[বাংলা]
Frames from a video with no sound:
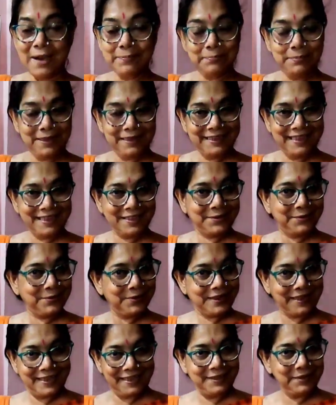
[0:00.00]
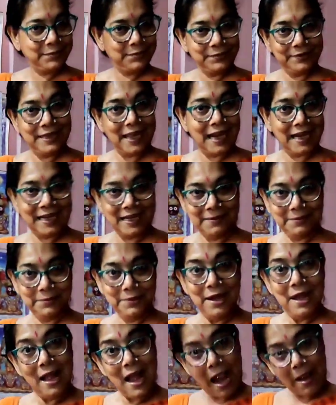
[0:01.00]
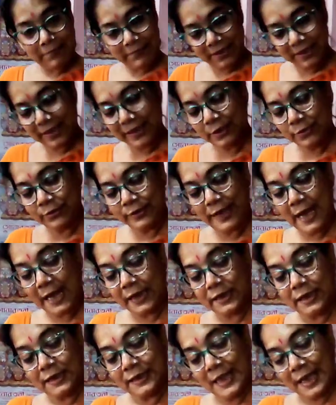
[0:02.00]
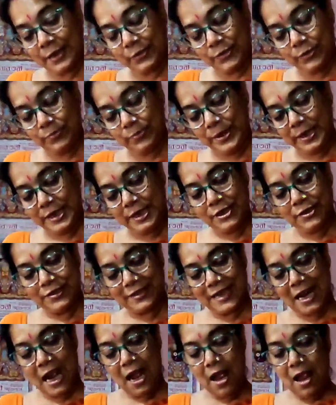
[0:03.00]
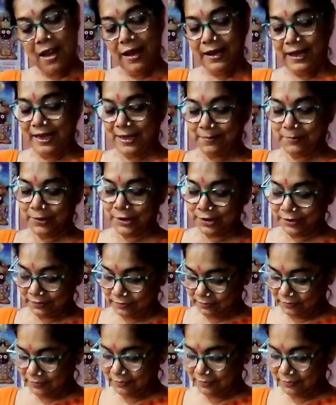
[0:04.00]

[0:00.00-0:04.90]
আপনাদের করে কিন্তু দেখাবো আপনারা কিন্তু দেখতে থাকুন ভিডিওটা এবং